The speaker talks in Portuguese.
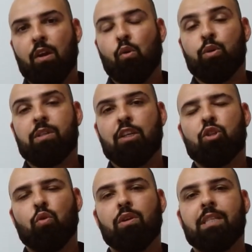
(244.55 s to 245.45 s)
os
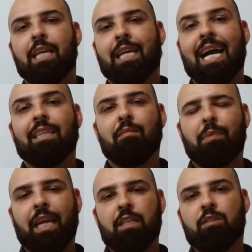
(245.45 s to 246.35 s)
sensores em cada
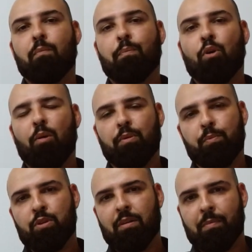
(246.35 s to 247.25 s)
ambiente são próprios
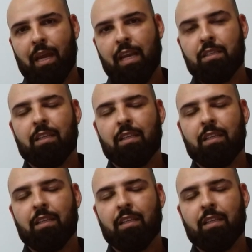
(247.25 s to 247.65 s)
para os ambientes,